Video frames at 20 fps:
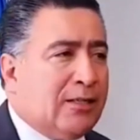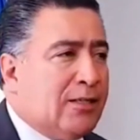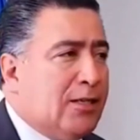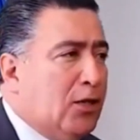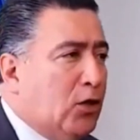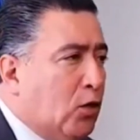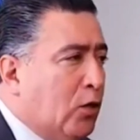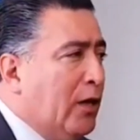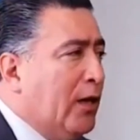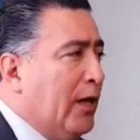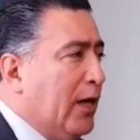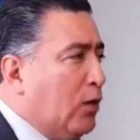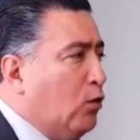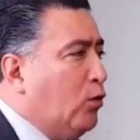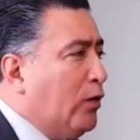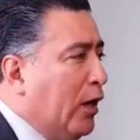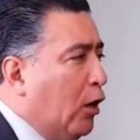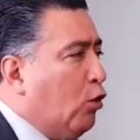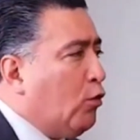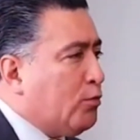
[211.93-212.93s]
sino en
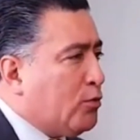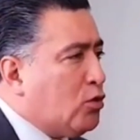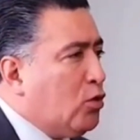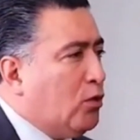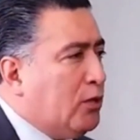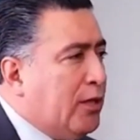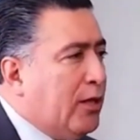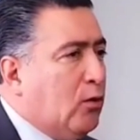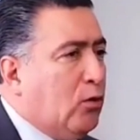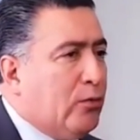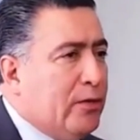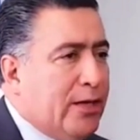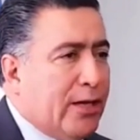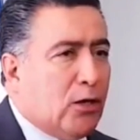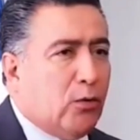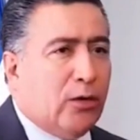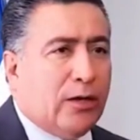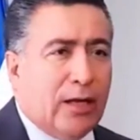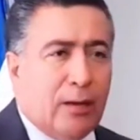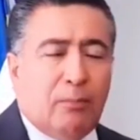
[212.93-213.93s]
una opción de
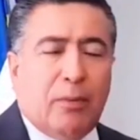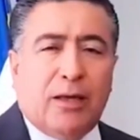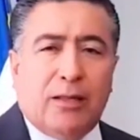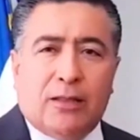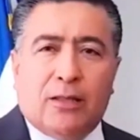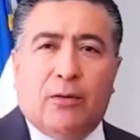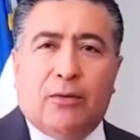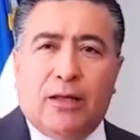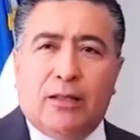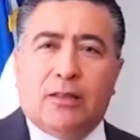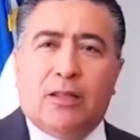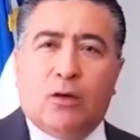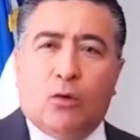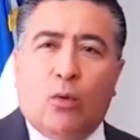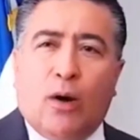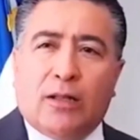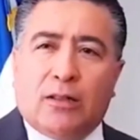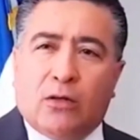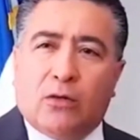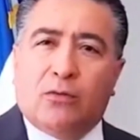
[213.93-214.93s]
gobierno en el
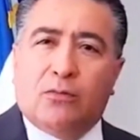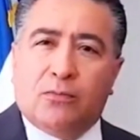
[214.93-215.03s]
2024.